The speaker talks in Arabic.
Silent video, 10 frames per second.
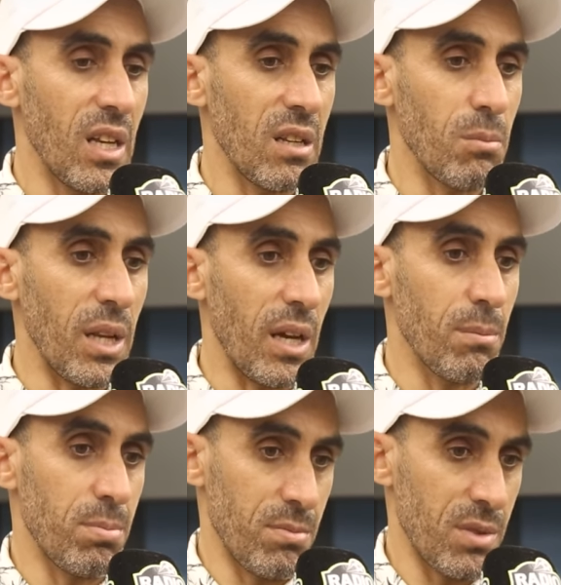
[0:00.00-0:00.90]

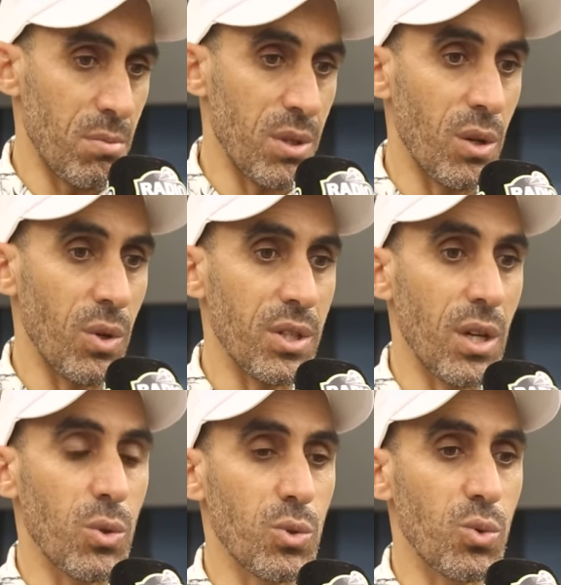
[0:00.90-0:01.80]
الملعب نتمنوا
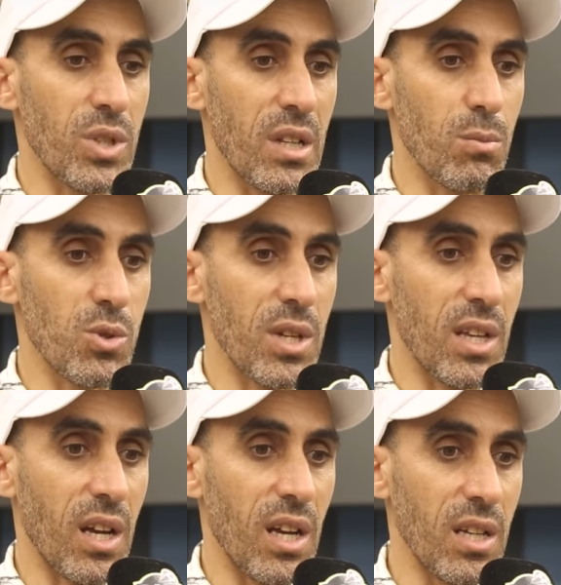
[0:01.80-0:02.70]
انه تكون هذه
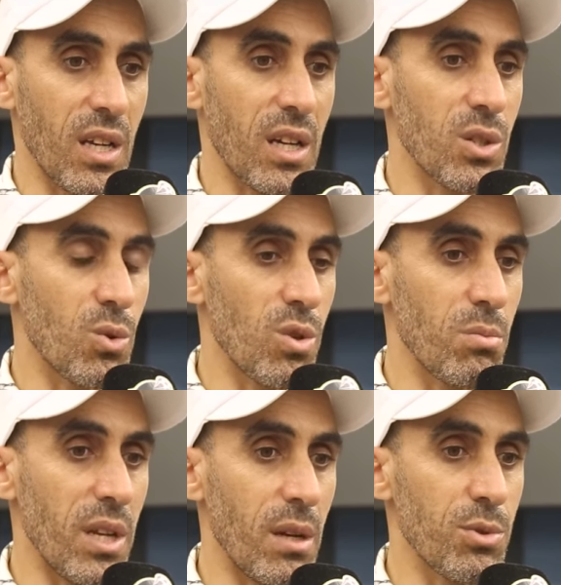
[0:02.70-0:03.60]
المصادقه هذه غادي يكون
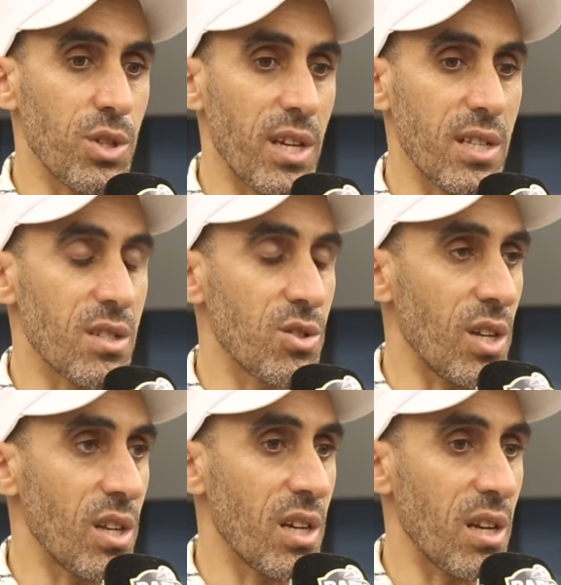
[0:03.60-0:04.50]
الملعب جاهز ان
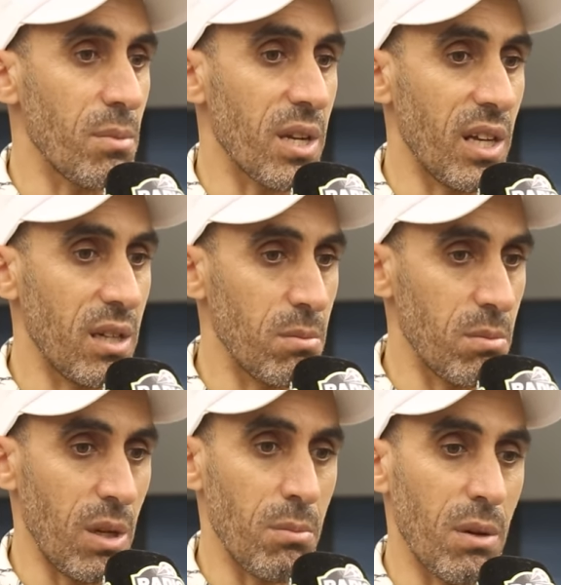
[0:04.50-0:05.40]
شاء الله الرحمن الرحيم
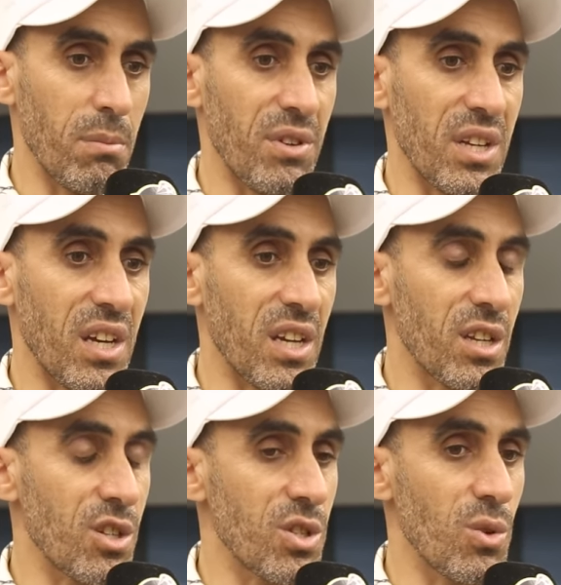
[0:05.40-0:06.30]
امام فريقي
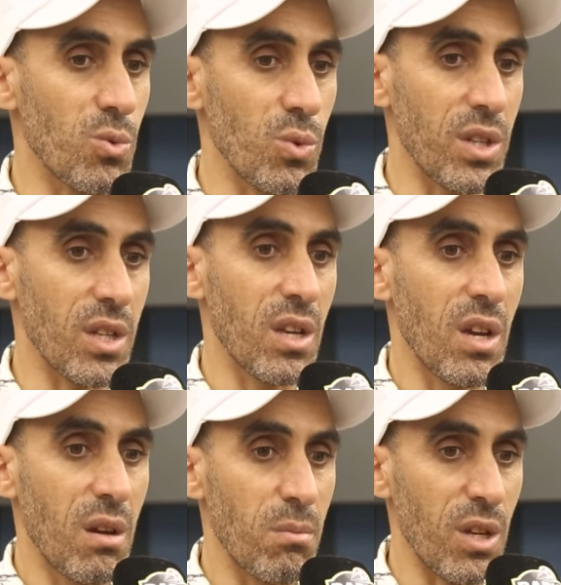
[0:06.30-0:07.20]
الرجاء والوداد
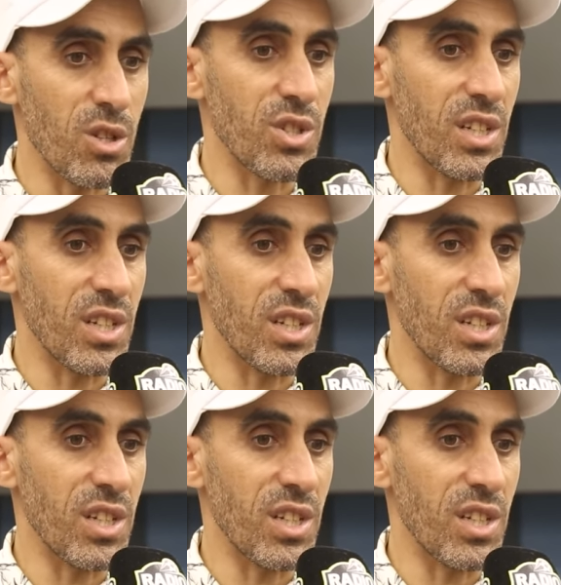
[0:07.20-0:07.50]
من اجل